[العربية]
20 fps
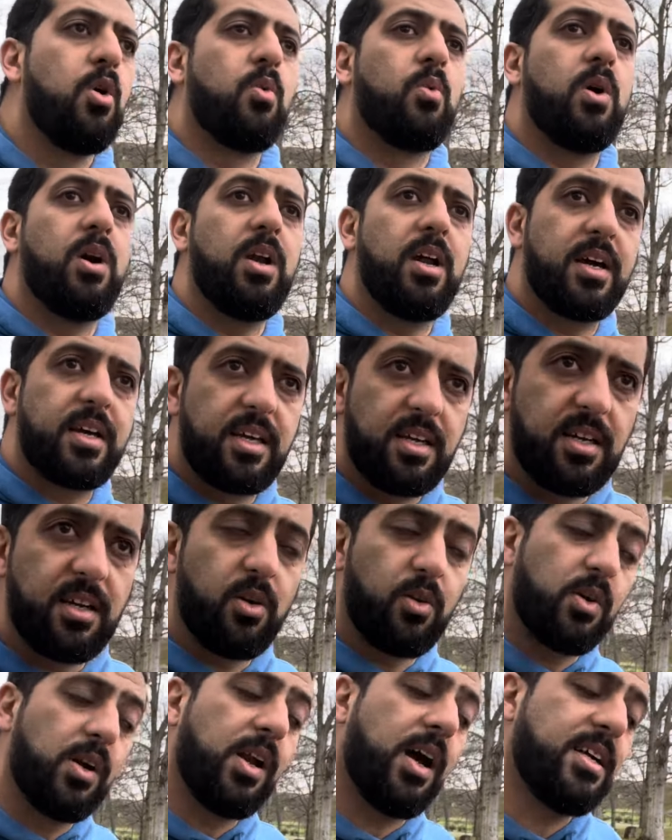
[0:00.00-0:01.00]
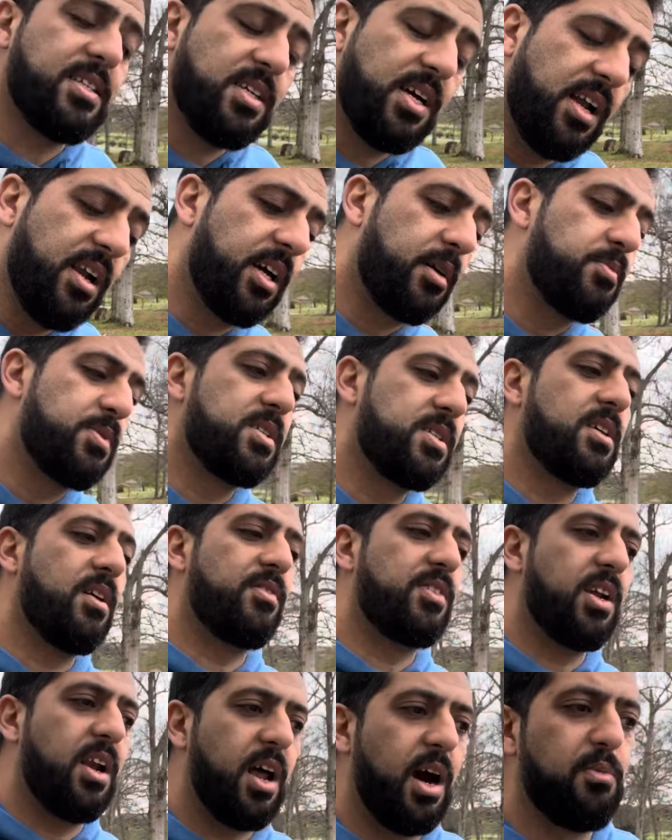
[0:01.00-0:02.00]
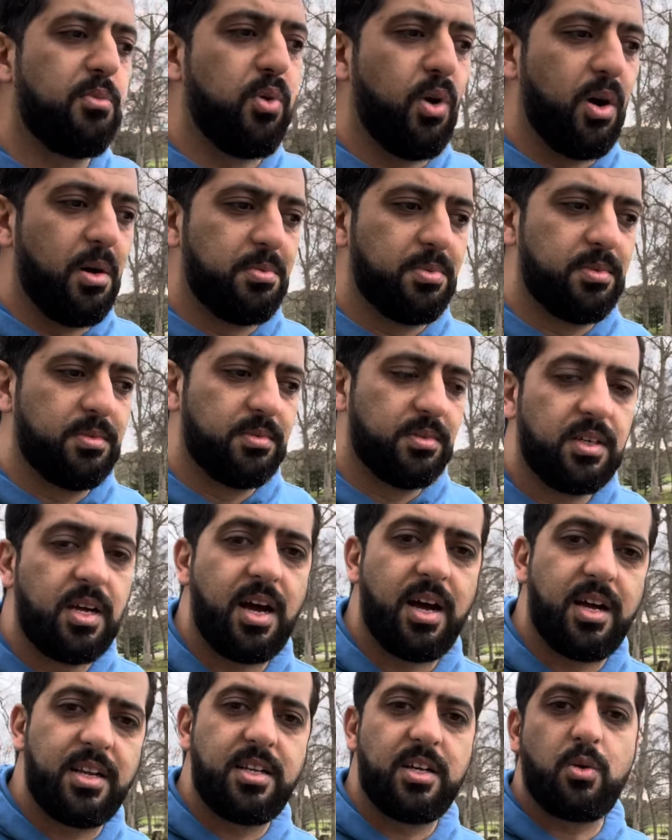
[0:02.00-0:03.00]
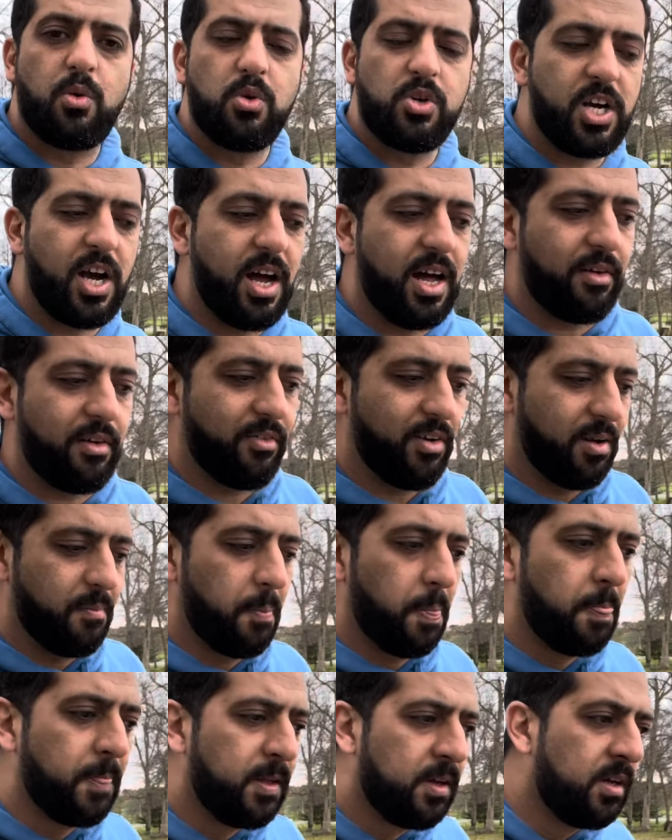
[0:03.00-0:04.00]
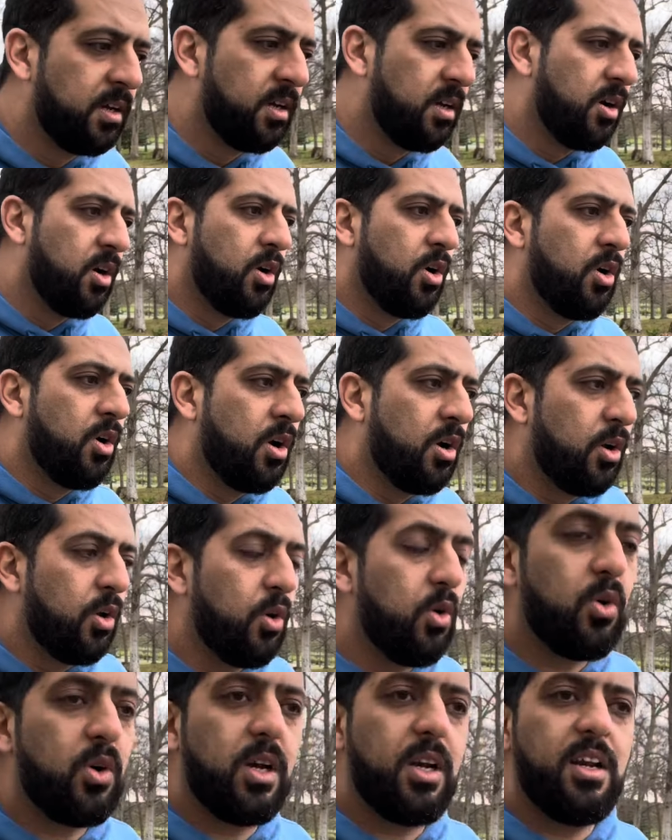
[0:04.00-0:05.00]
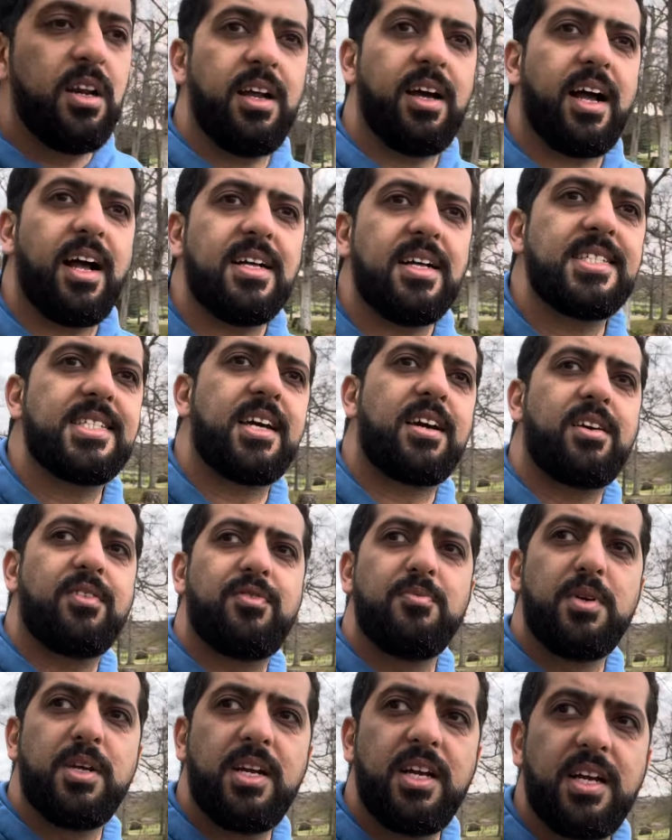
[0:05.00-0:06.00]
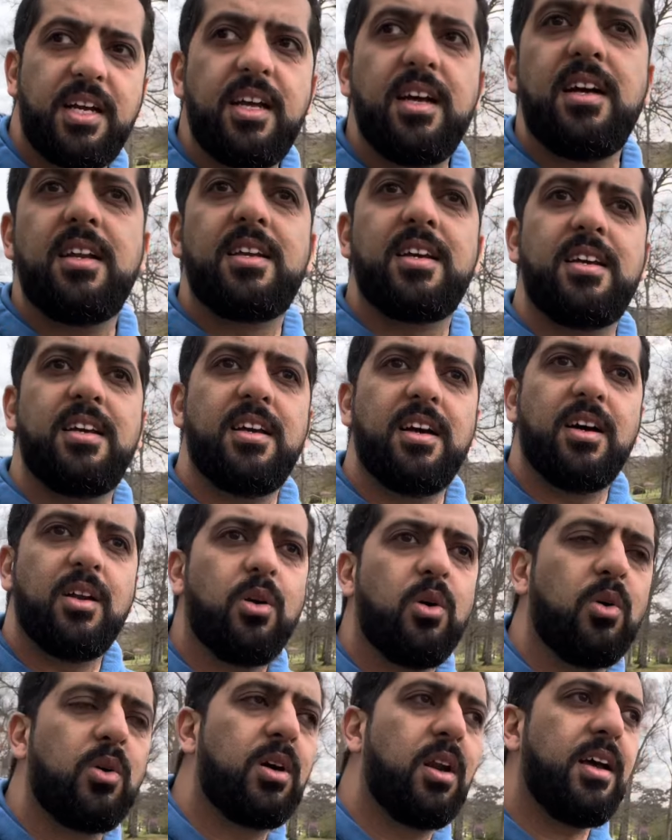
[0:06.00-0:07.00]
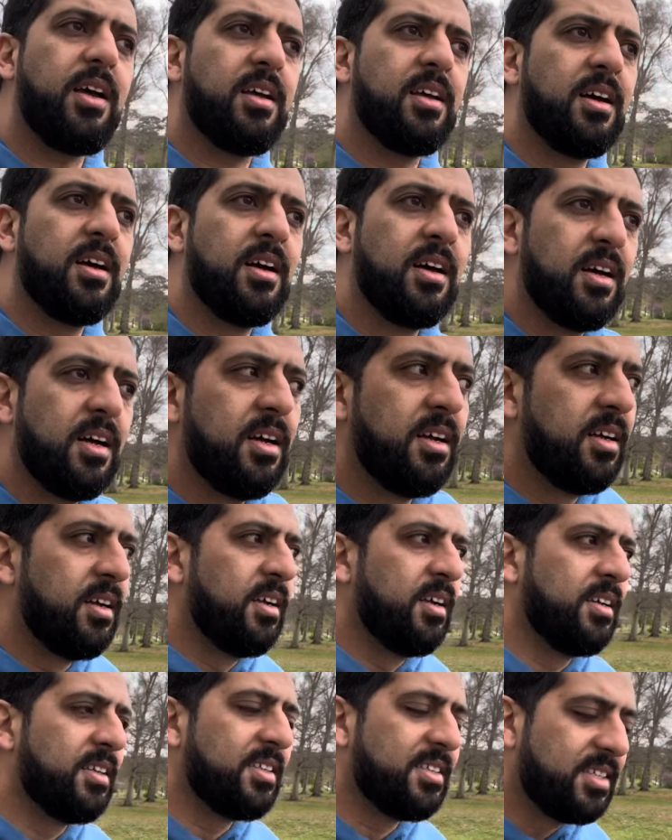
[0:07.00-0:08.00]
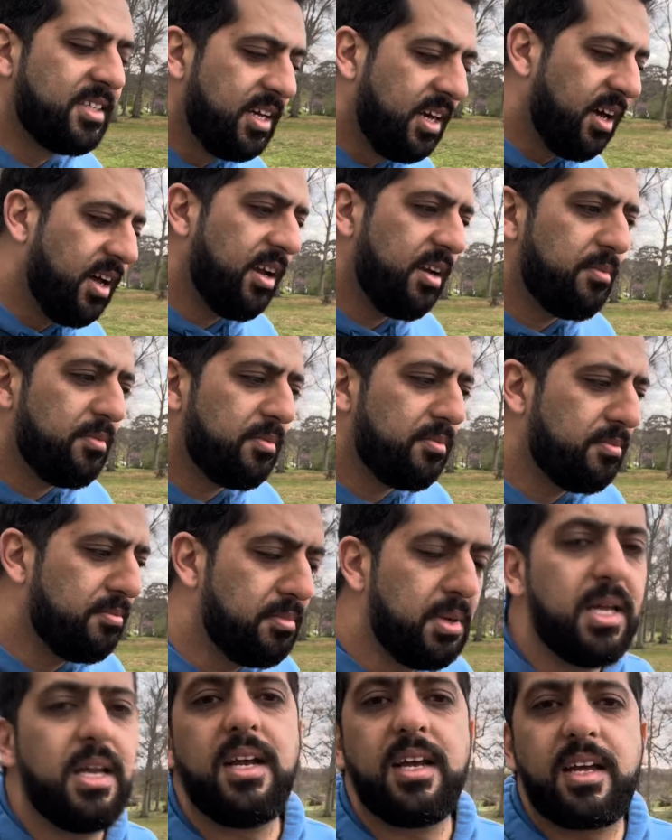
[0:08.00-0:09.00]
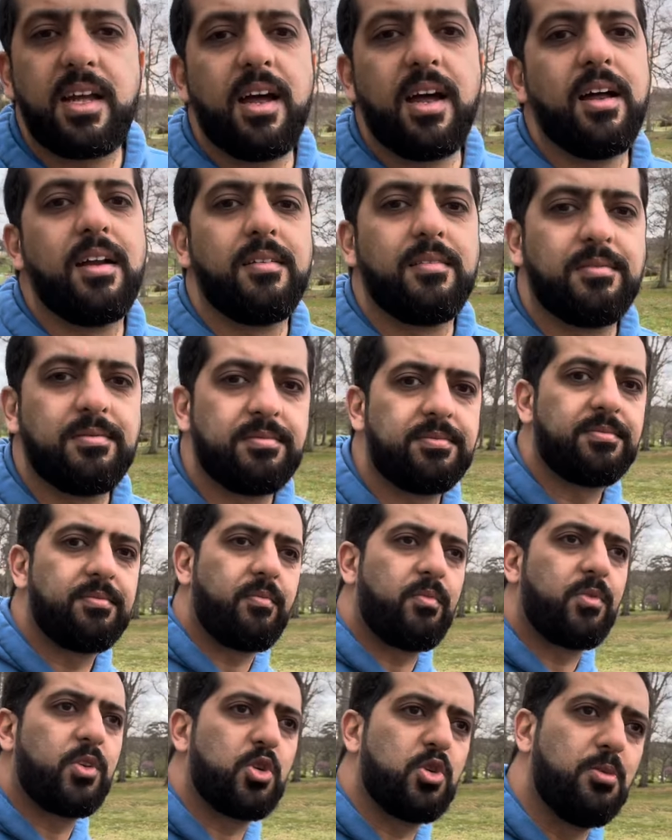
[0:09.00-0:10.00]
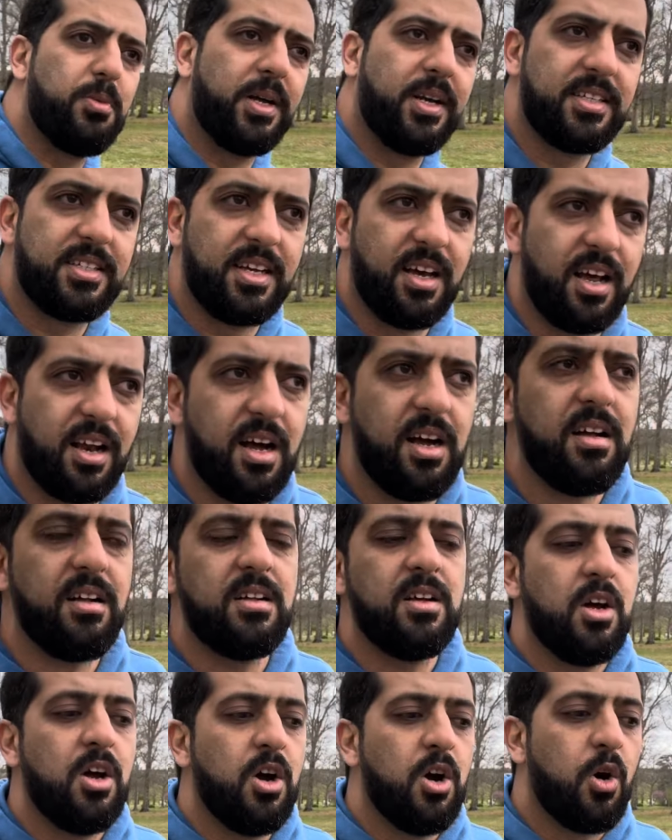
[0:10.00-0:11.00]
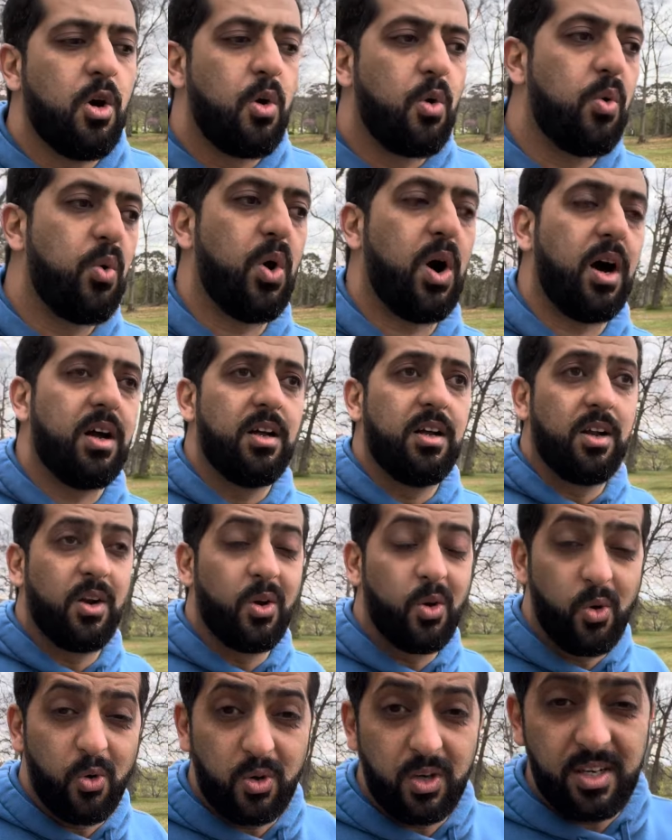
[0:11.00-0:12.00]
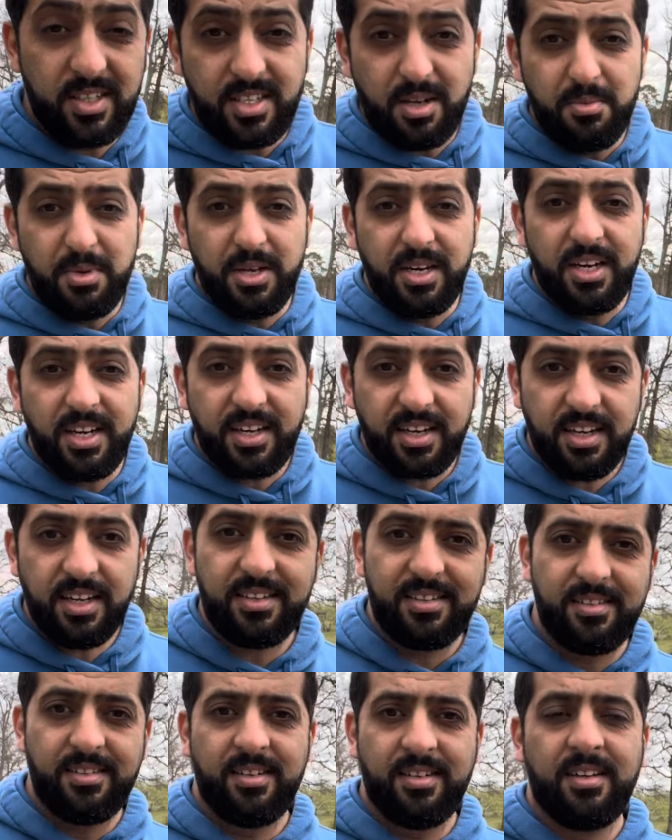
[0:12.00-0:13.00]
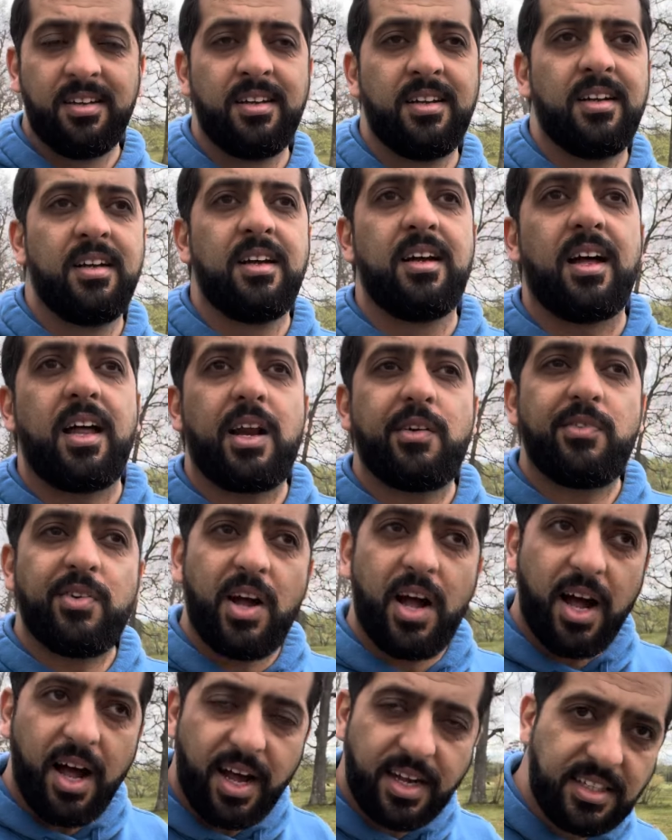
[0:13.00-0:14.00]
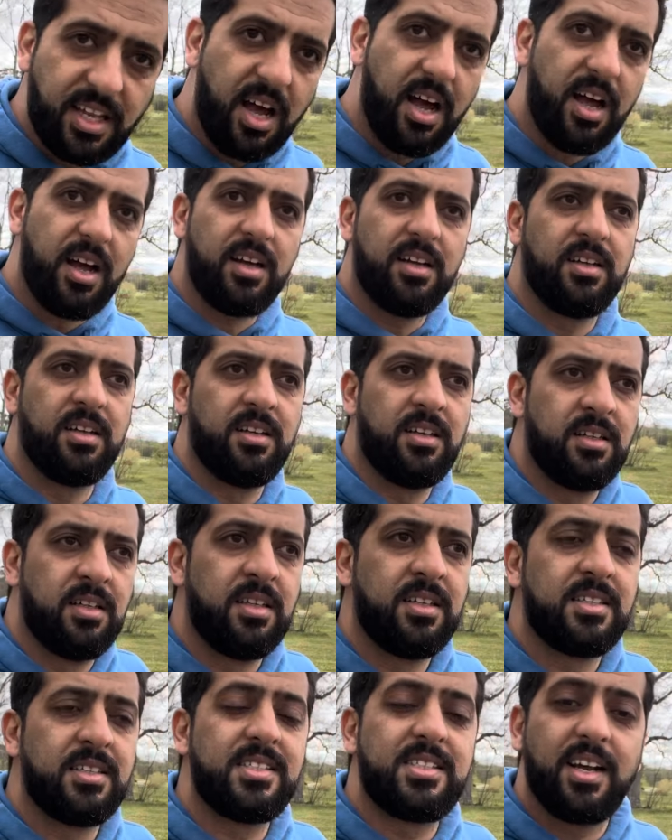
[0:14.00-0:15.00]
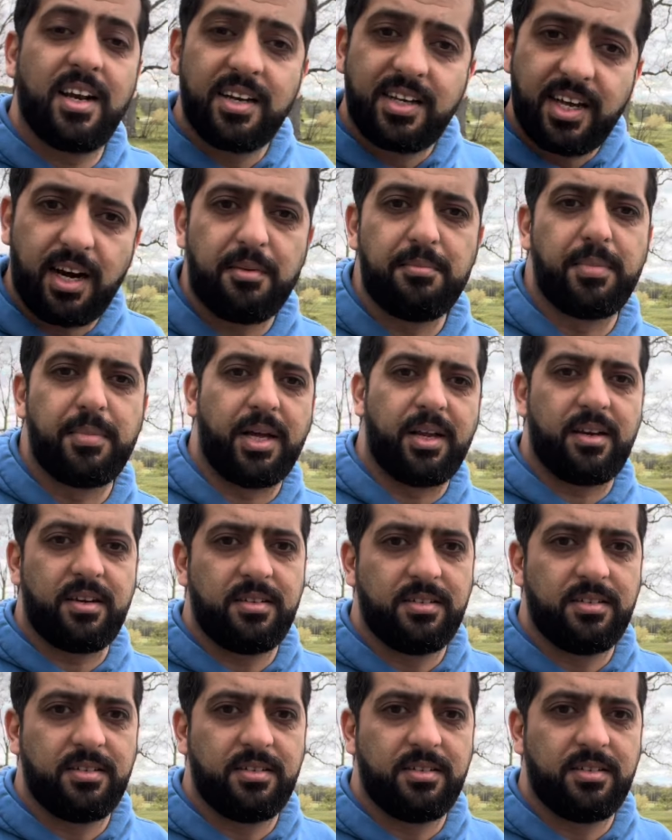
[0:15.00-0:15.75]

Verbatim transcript: ولكن لونغلي غتحل لك بزاف ديال الابواب هذه كلشي عارفها لونغلي اللي خاصك في ميريكان هي لونغلي ديال ميريكان شنو المعنى ديالها هو لونغلي ديال ميريكان راه فيها اخطاء ديال الجرامير